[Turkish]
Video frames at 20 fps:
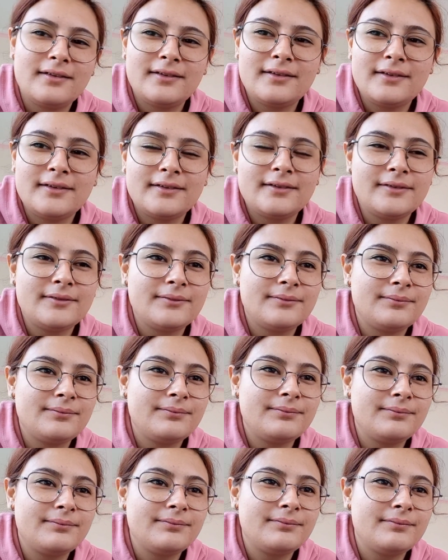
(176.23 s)
Ne yapayım
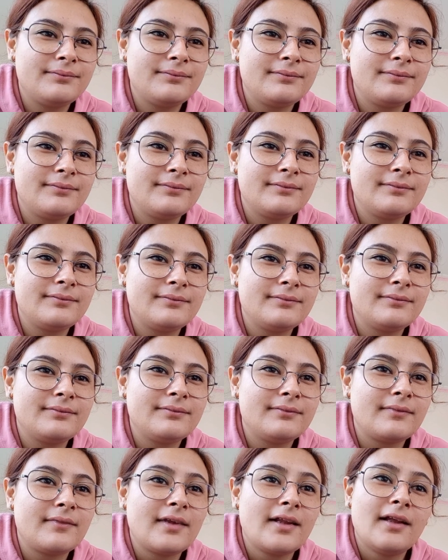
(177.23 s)
sesim bu kadar
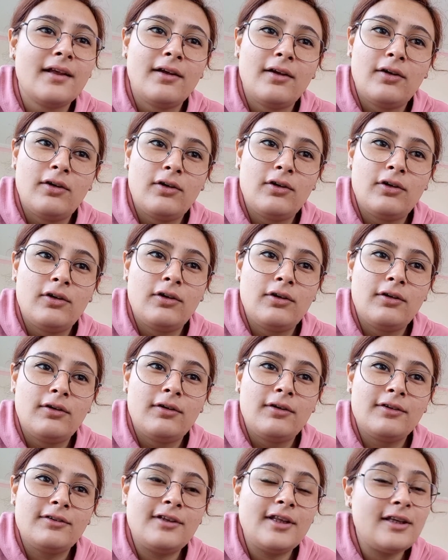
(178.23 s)
borazan mı takayım?
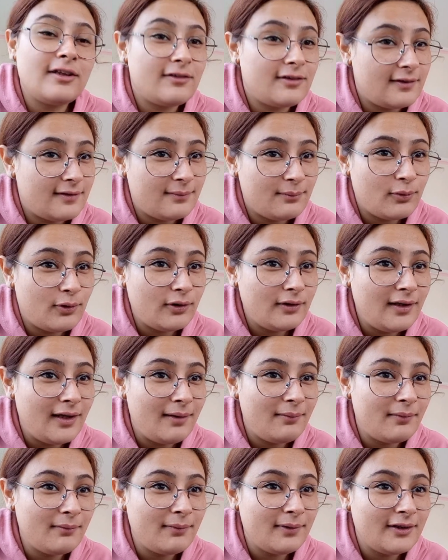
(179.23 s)
Senin sesin bu kadar
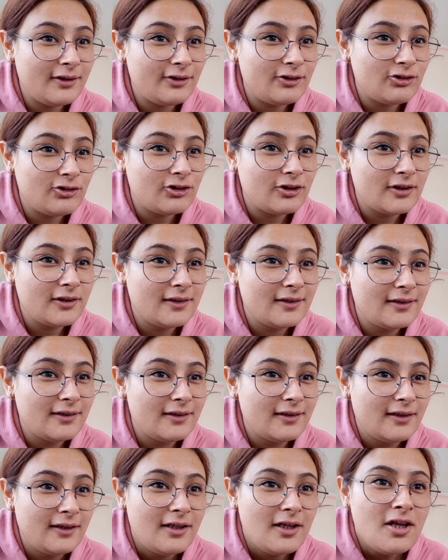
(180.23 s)
mı Barış? Evet.